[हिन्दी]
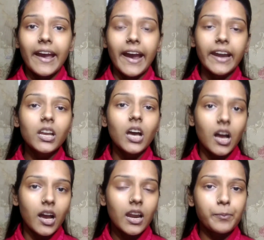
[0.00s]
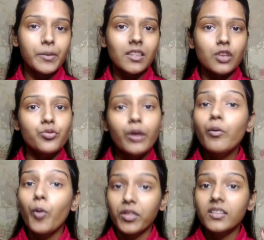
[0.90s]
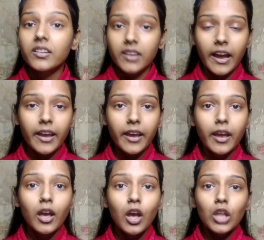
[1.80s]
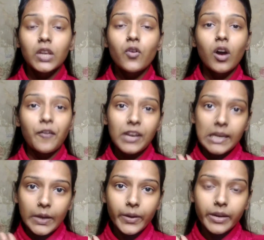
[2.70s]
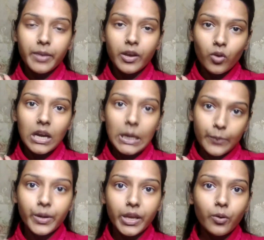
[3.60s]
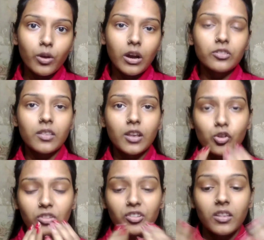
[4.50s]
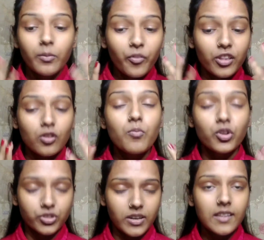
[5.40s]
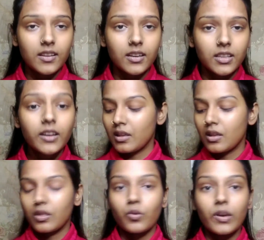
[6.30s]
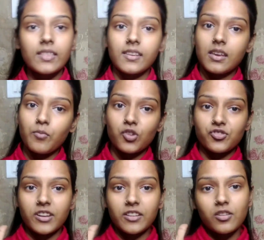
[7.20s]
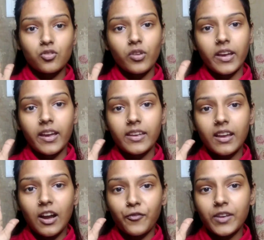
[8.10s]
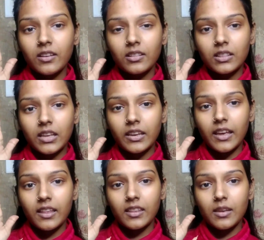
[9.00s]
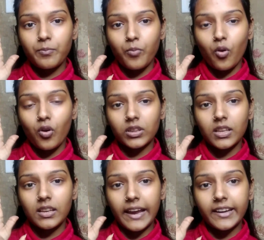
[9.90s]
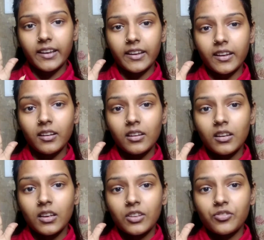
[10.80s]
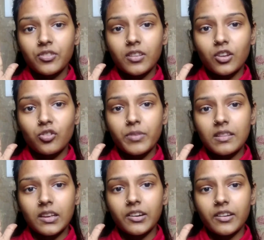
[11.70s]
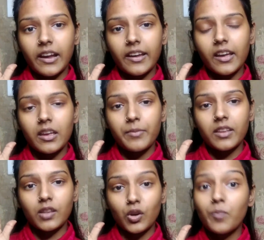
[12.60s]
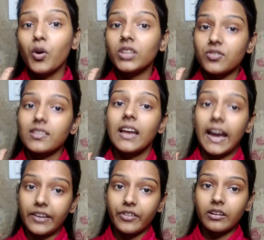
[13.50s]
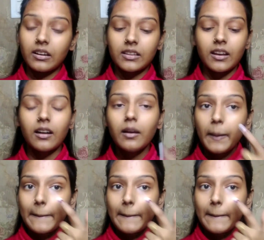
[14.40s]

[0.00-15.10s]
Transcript: एंड अगर आपकी स्किन जो है वो बहुत ज़्यादा ड्राई है तो वो काफ़ी लिक्विड में होगा लिक्विड ही होगा जिससे कि जो अच्छे से फेस को मॉइस्चराइज कर दे सो तो गाइज देखिए मॉइस्चराइज़र जो है ये काफ़ी थिन है इसकी बहुत ही लाइट है ये जिससे कि जो मेरी स्किन ड्राई है ये मेरी स्किन को बहुत अच्छे से हाइड्रेट कर देगा